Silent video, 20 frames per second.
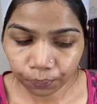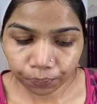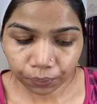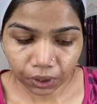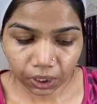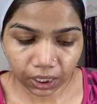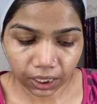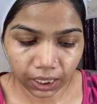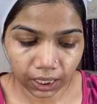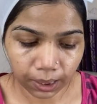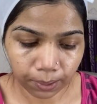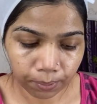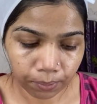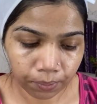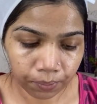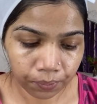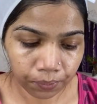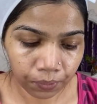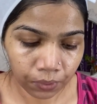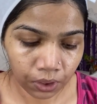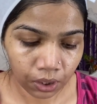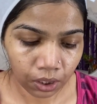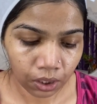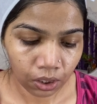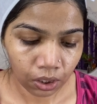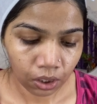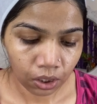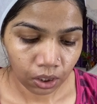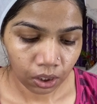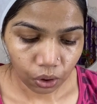क्रीम
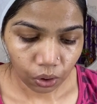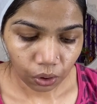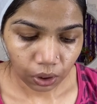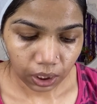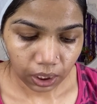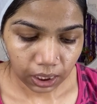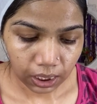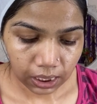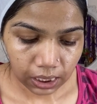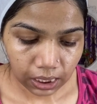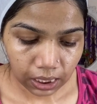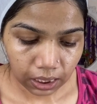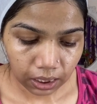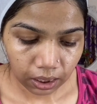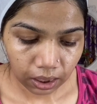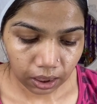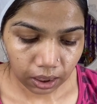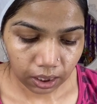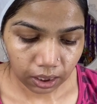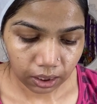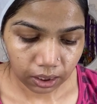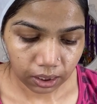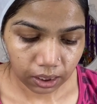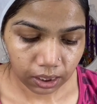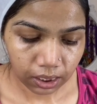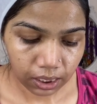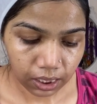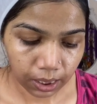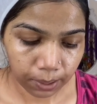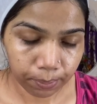क्योंकि इसका थर्ड
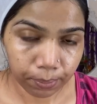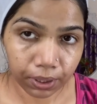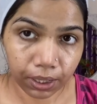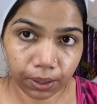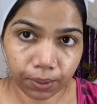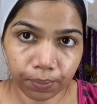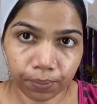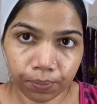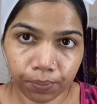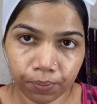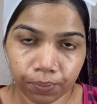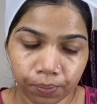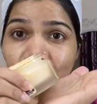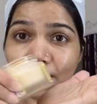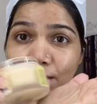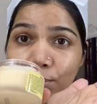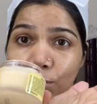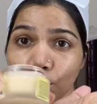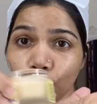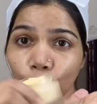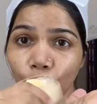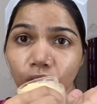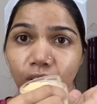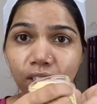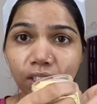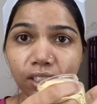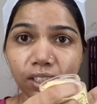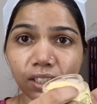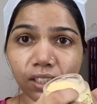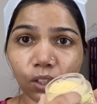स्टेप है फिर मैं बॉटल
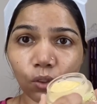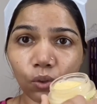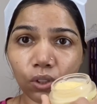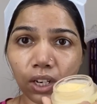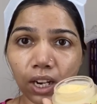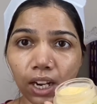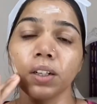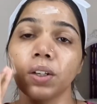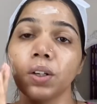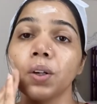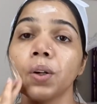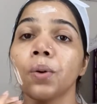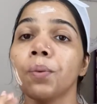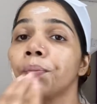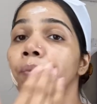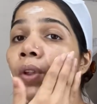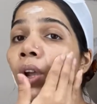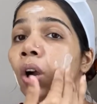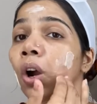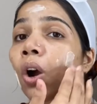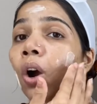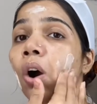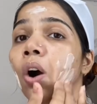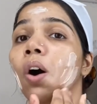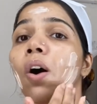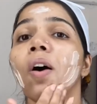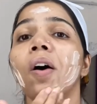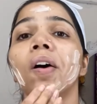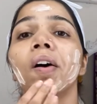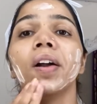अच्छे से उठा रही
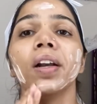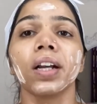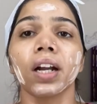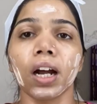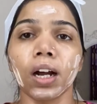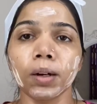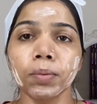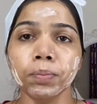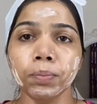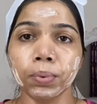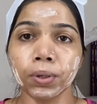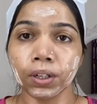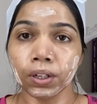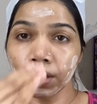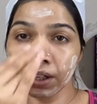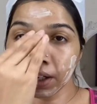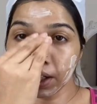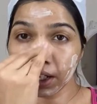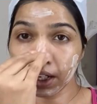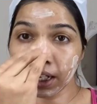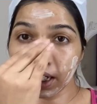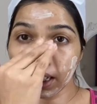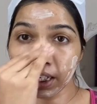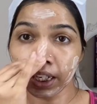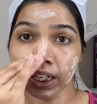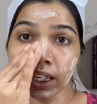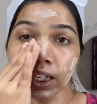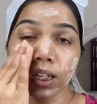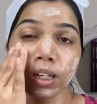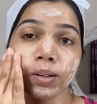और आप
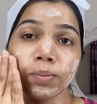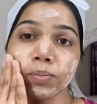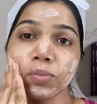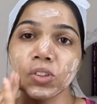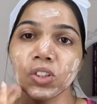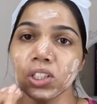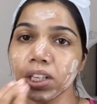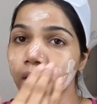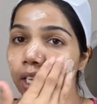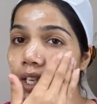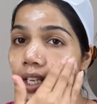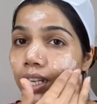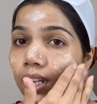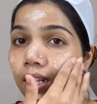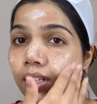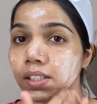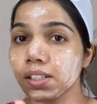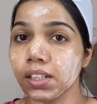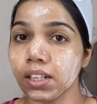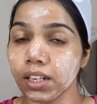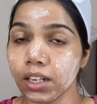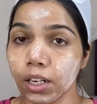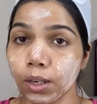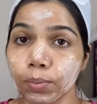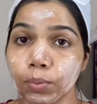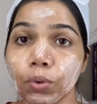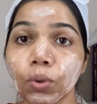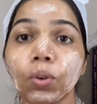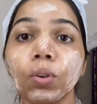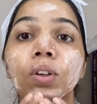क्रीम जेल या
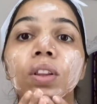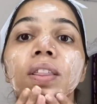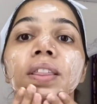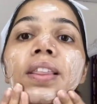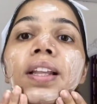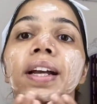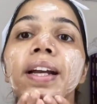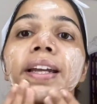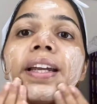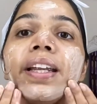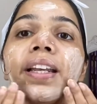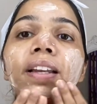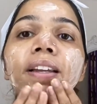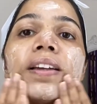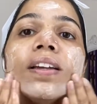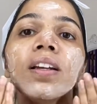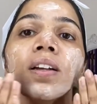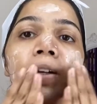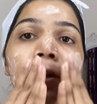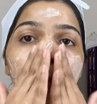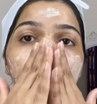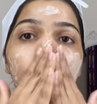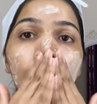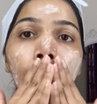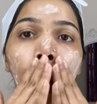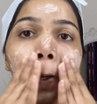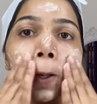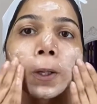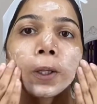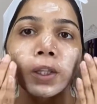स्क्रब उतना ही लें
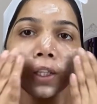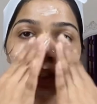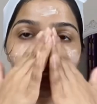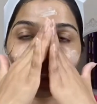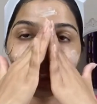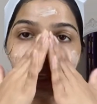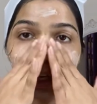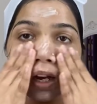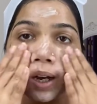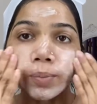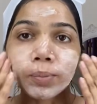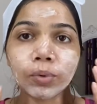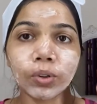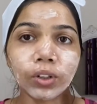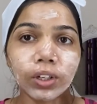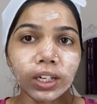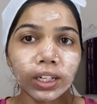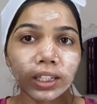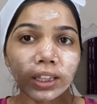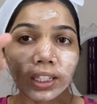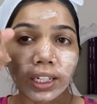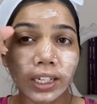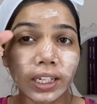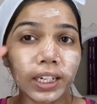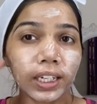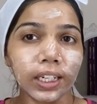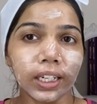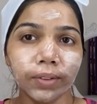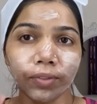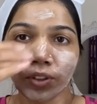जितना आपको लगता है
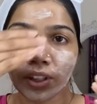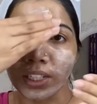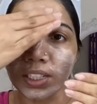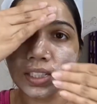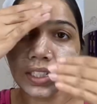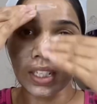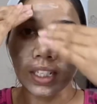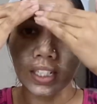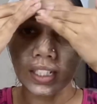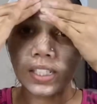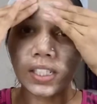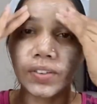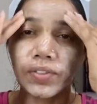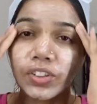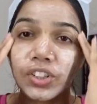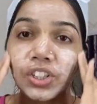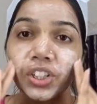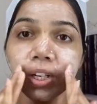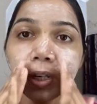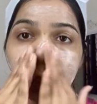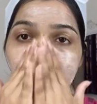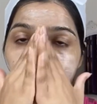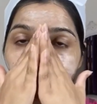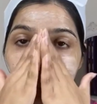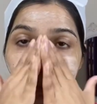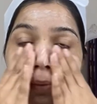कि फेस के लिए सफिशेंट है